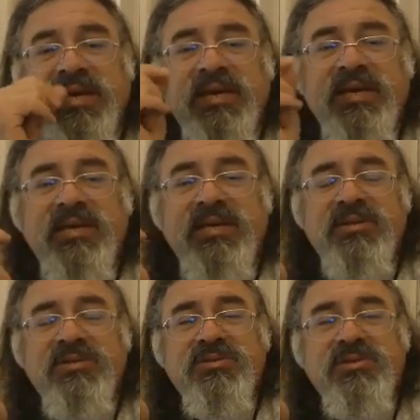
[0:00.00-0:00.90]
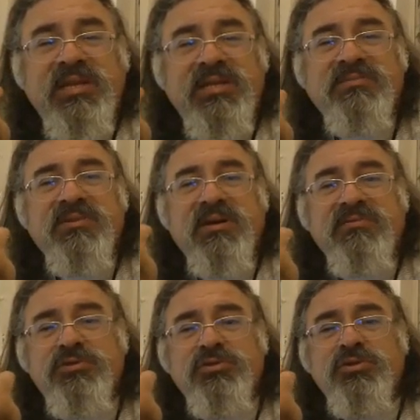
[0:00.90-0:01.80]
E, deniz ve
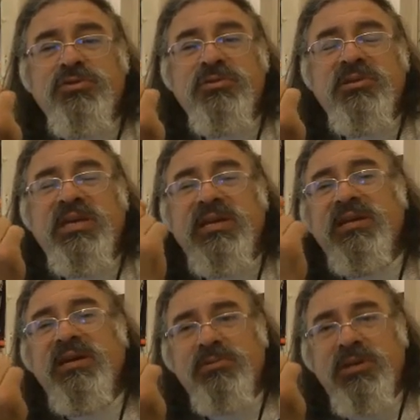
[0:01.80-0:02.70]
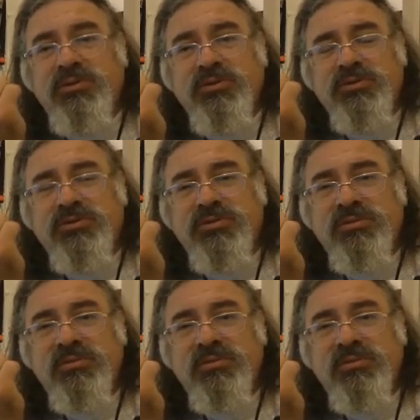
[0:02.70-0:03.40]
havuz suyunu kirli kabul ediyoruz.